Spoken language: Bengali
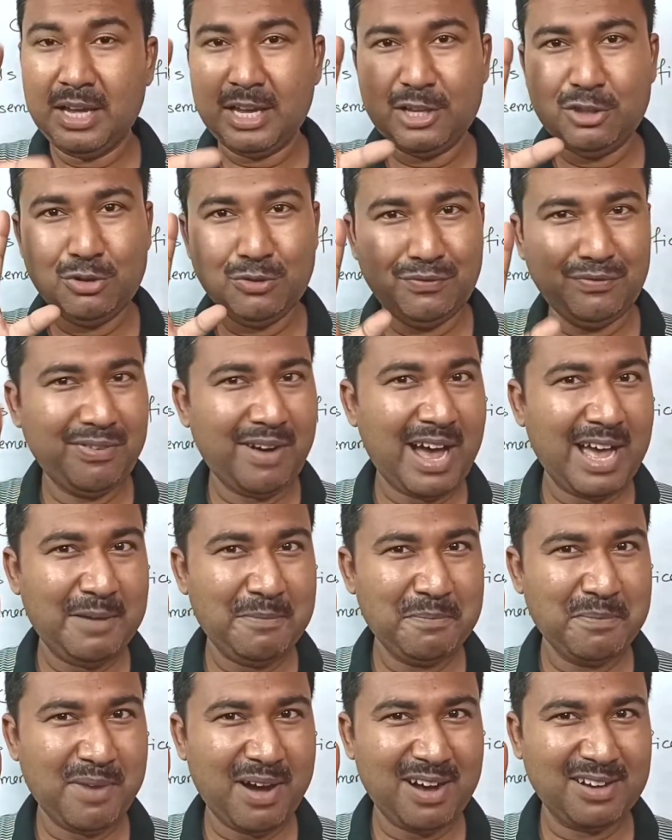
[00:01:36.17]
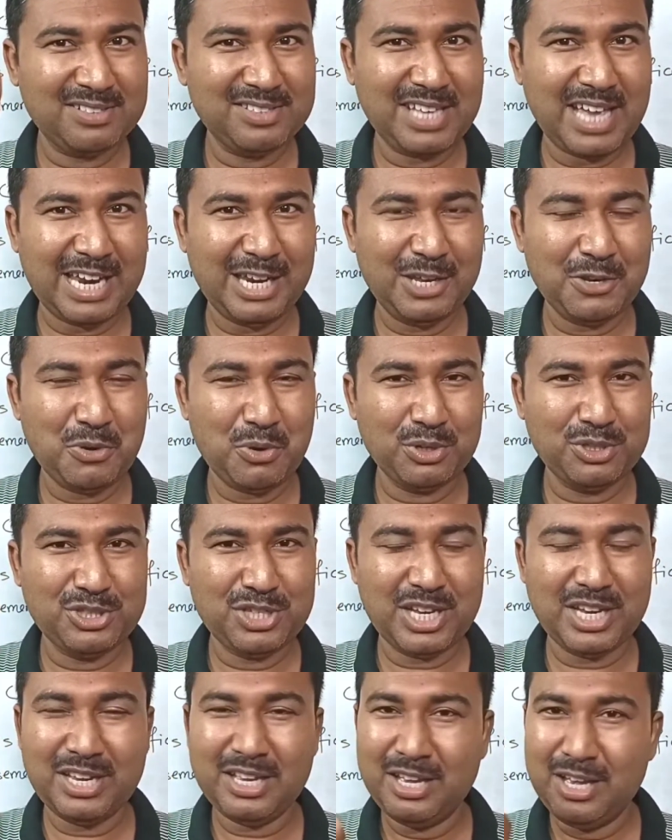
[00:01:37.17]
কিন্তু ফাইভ মার্কস ক্যারি
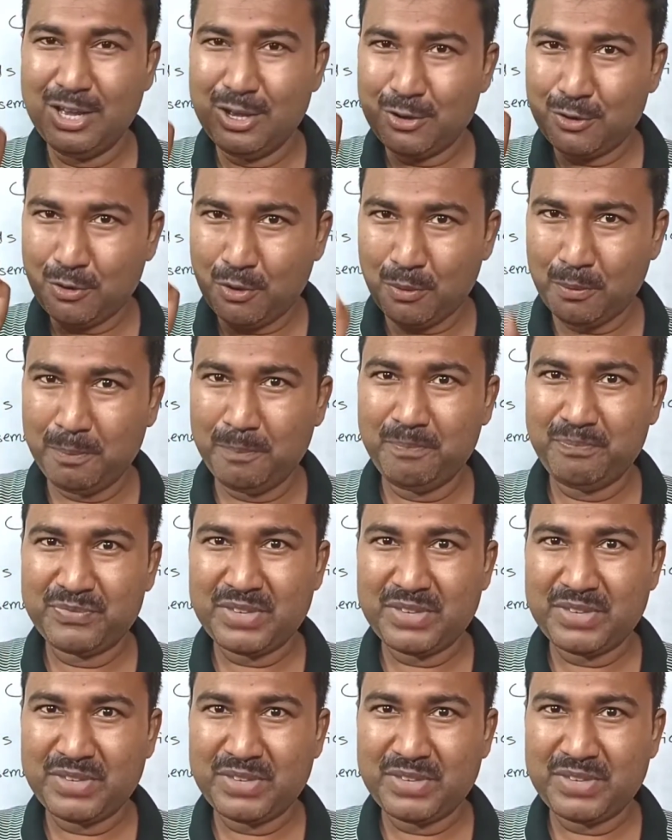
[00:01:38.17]
করছে খুব